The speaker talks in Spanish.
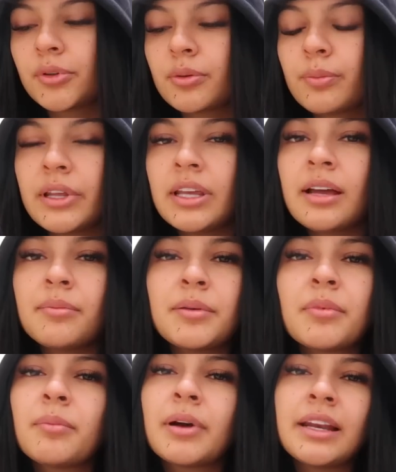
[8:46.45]
Por mí a mi
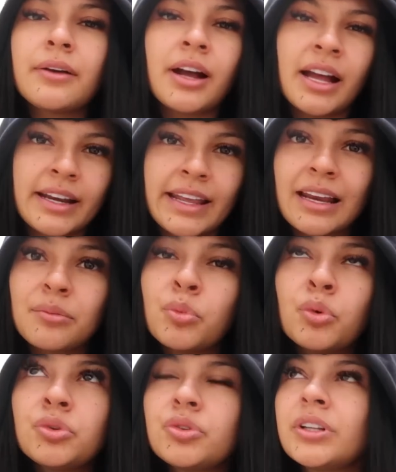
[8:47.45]
mamá le bajaría al
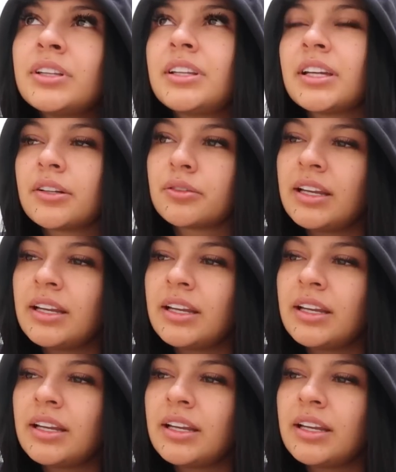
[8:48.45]
mundo entero.